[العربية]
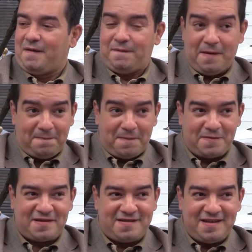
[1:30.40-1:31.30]
في
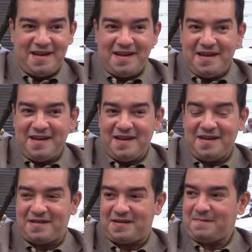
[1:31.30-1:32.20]
بوست
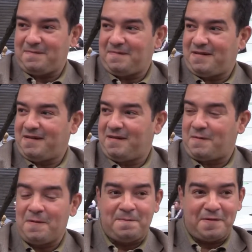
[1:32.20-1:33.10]
جيش
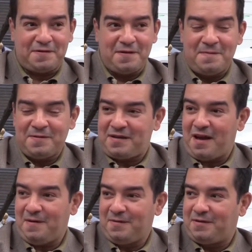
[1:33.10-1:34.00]
الكومبورتمون
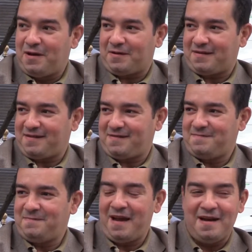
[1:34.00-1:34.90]
تاعو دير
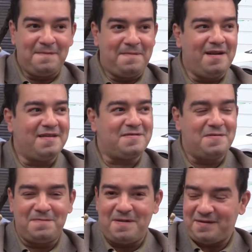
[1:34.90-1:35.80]
ما على باليش
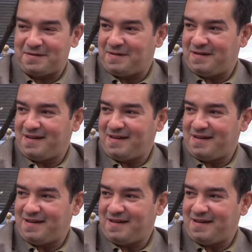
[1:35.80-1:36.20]
تقول بيطون